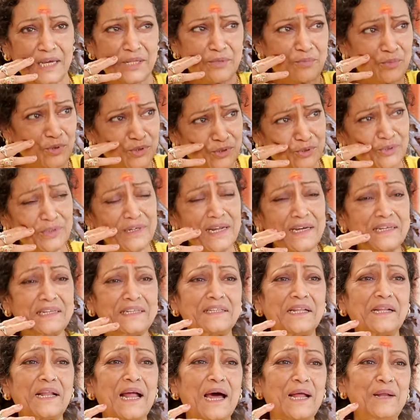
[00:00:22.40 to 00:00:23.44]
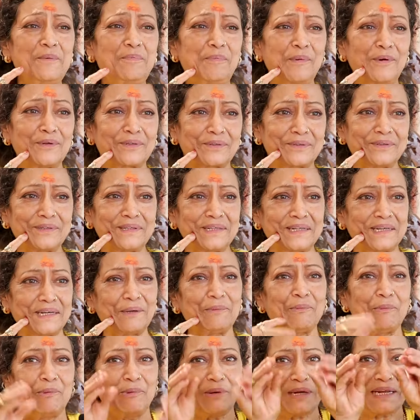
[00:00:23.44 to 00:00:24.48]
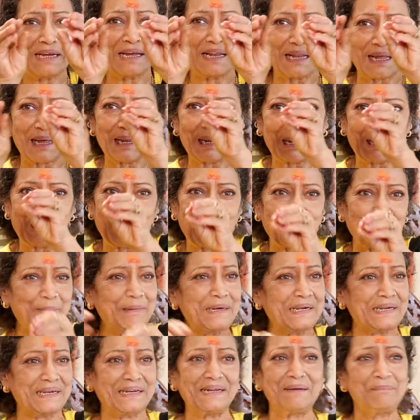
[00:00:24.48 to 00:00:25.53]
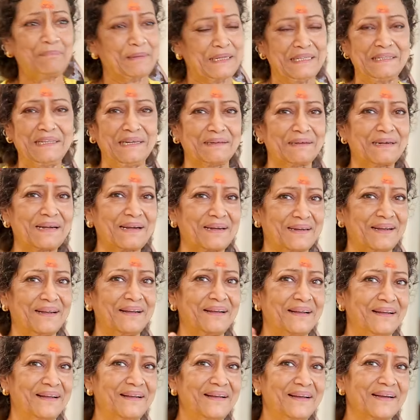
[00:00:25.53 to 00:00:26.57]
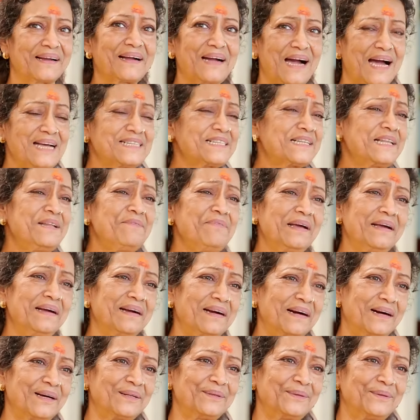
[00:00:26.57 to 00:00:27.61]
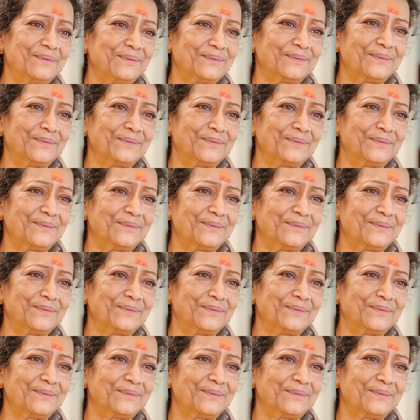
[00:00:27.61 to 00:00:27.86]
ఏది ముట్టుకున్నా కింద రాలిపోతుంది ఊరికి అలా పెట్టా పెద్ద కాస్ట్లీ ఏం కాదు